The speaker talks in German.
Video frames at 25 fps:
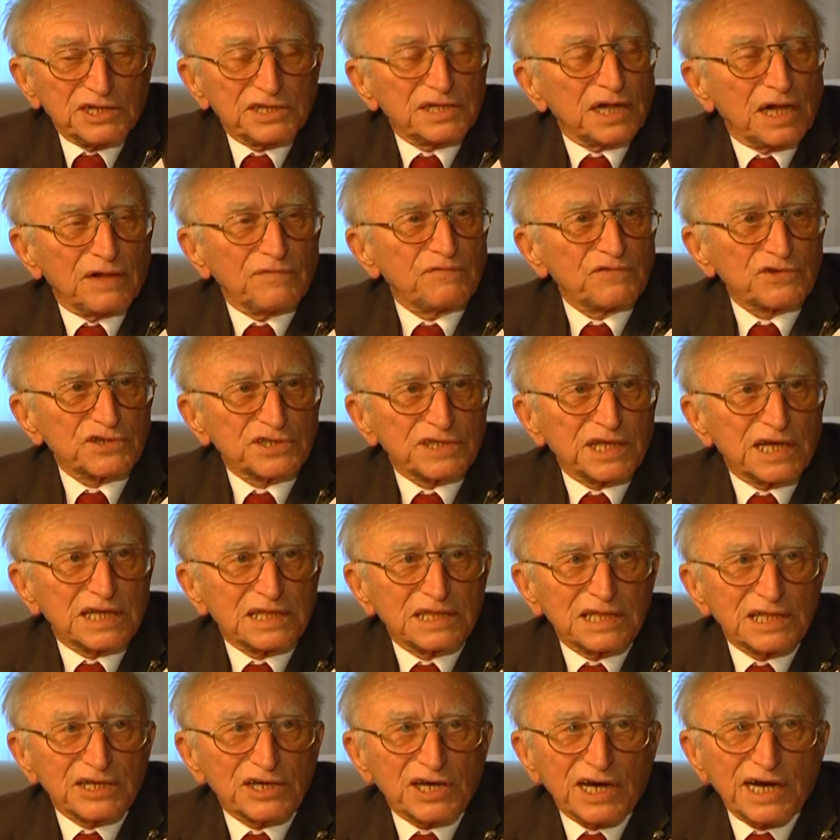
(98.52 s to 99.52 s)

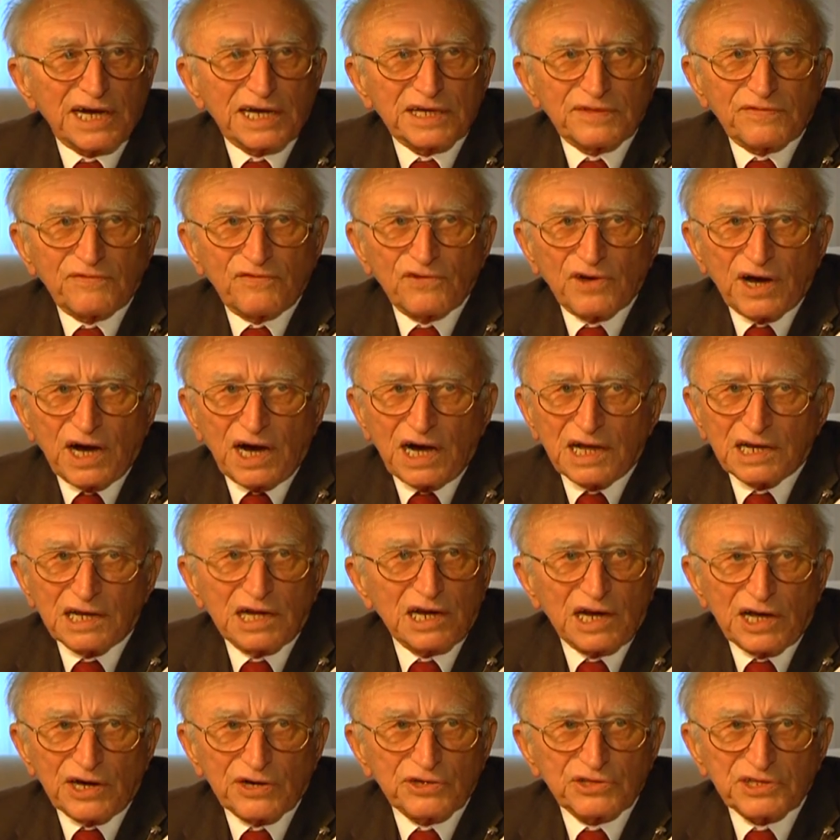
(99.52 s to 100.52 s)
Selbstverständlichkeit für alle
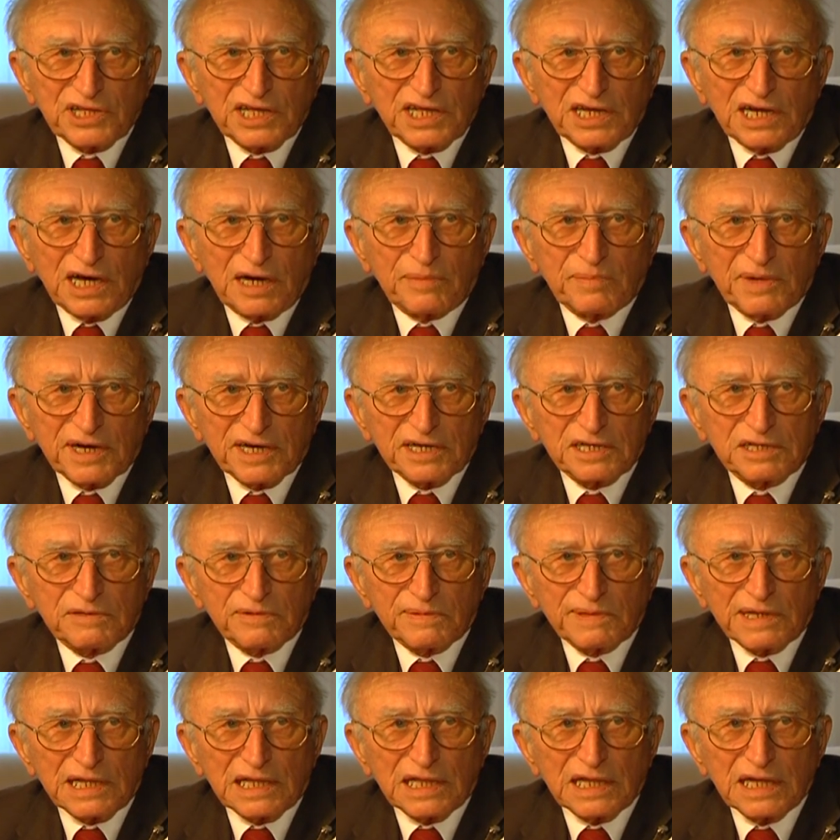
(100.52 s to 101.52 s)
Leute in
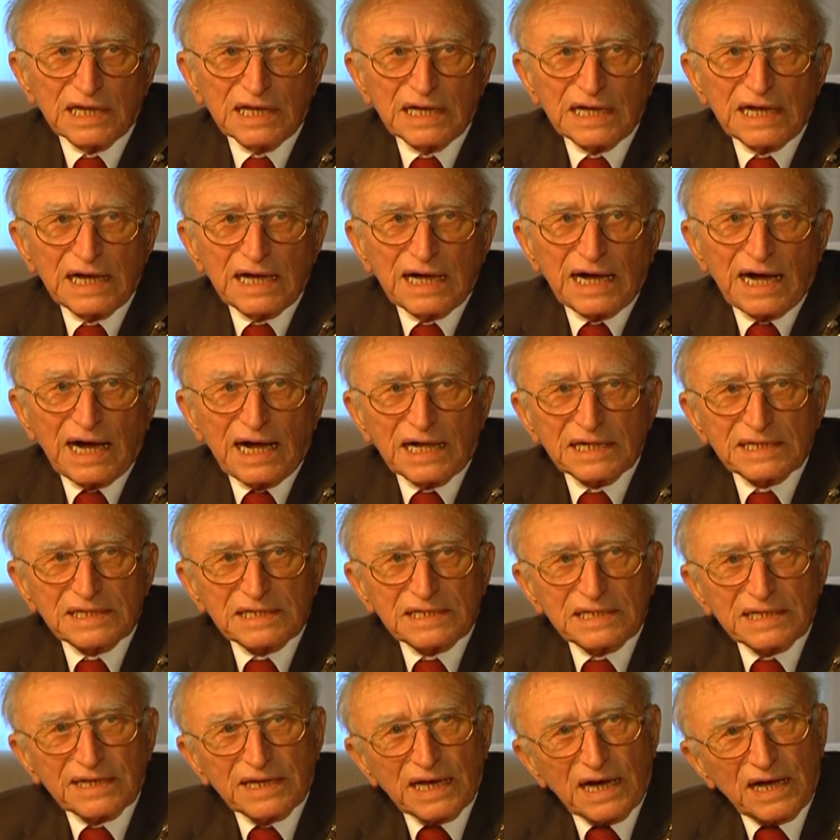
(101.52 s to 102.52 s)
Amriswil. Als
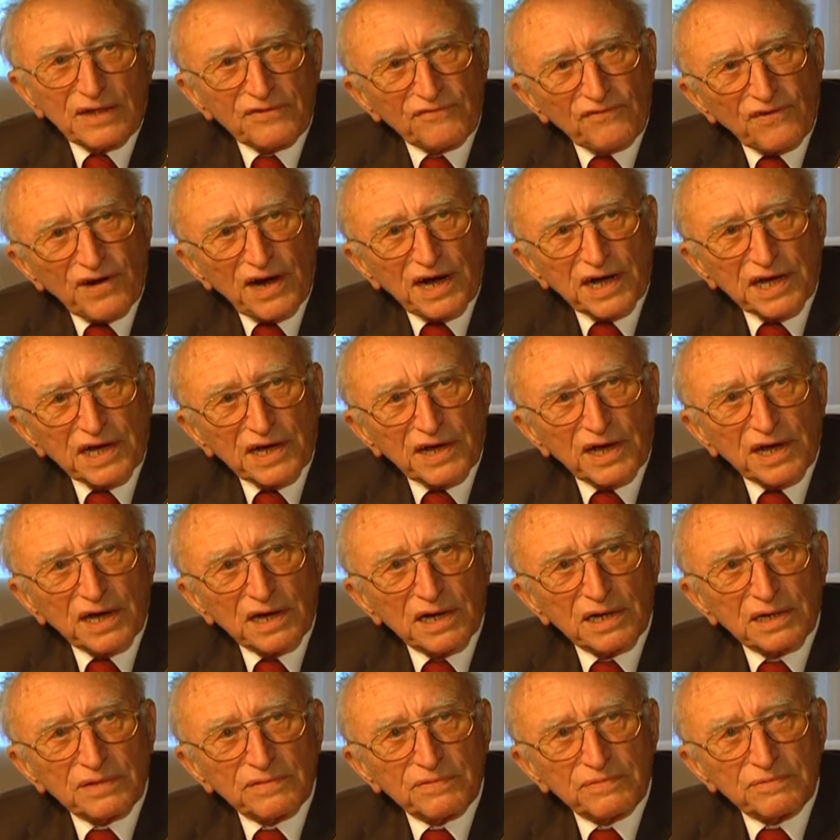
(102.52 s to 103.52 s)
die Anfrage
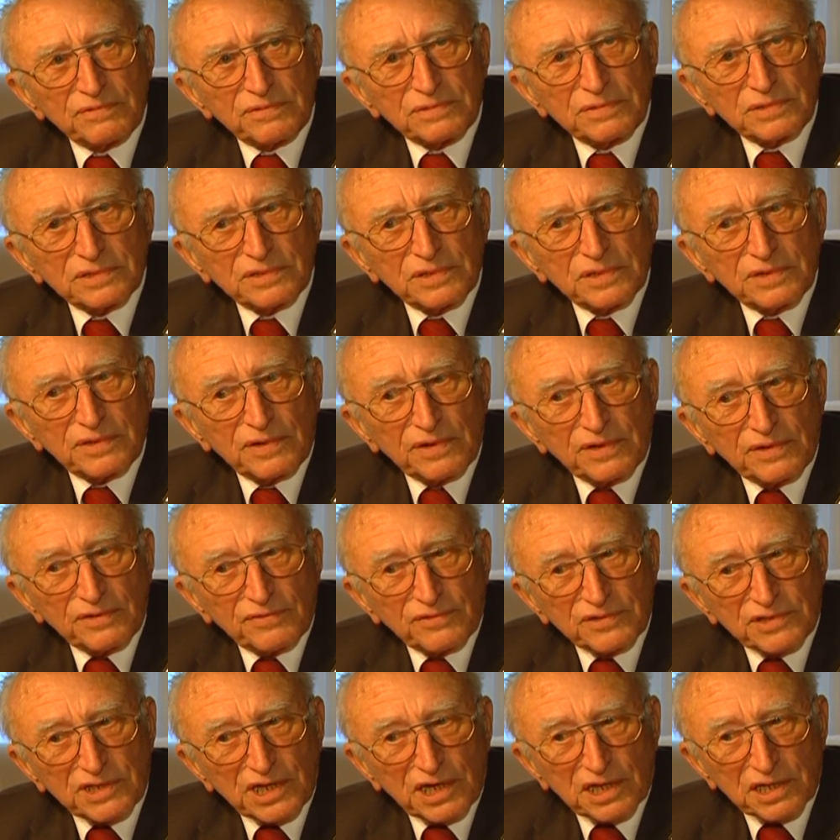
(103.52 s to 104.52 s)

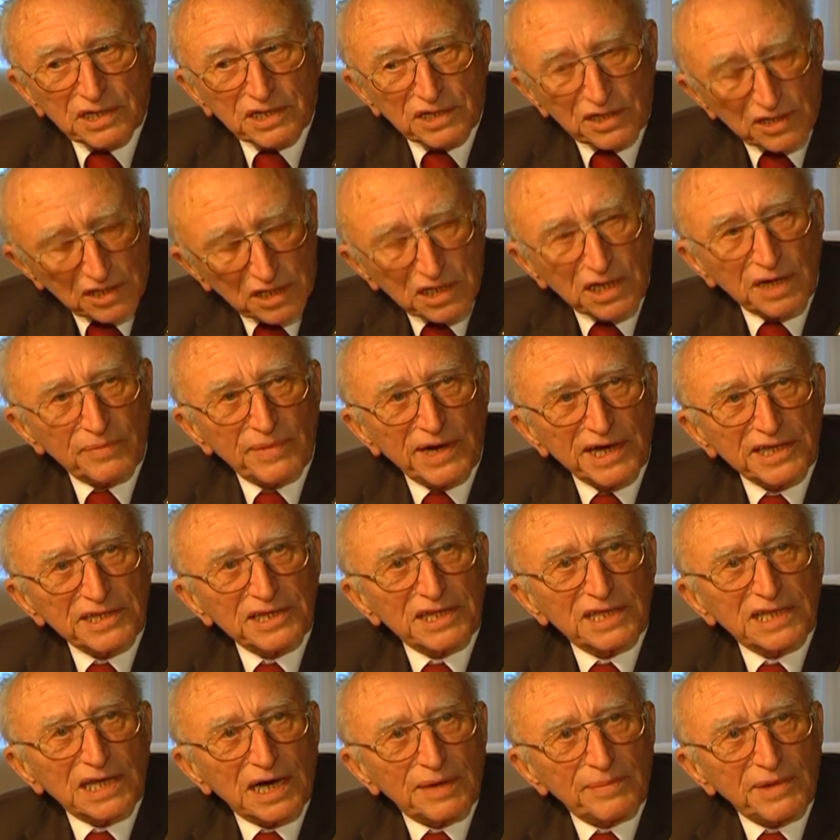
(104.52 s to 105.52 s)
äh, der Kirchgemeinde
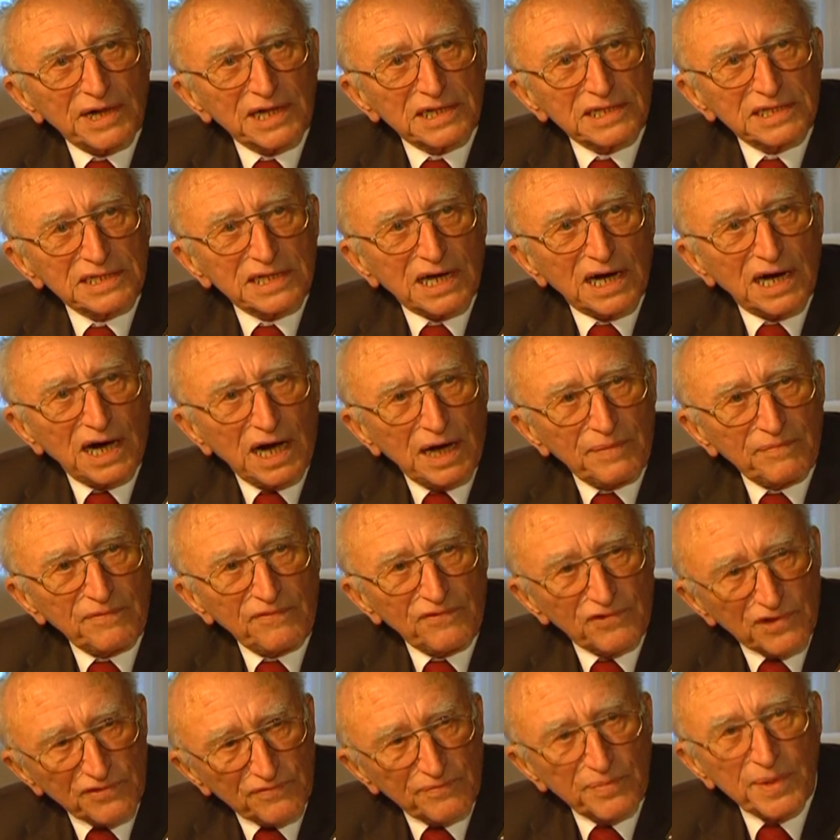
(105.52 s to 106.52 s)
damals kam
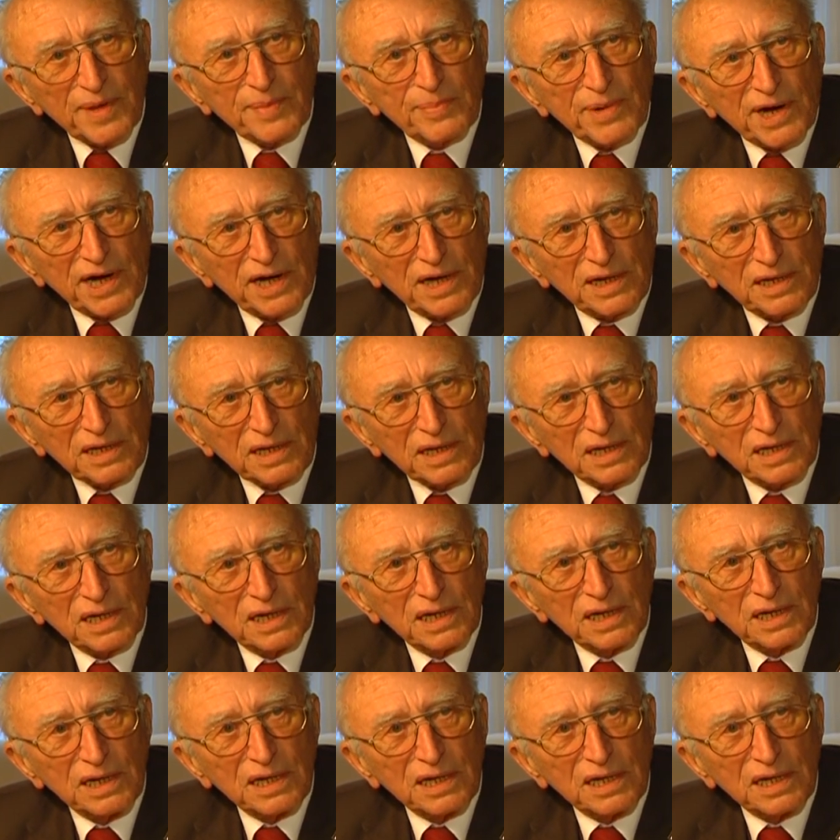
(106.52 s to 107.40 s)
von Bibach,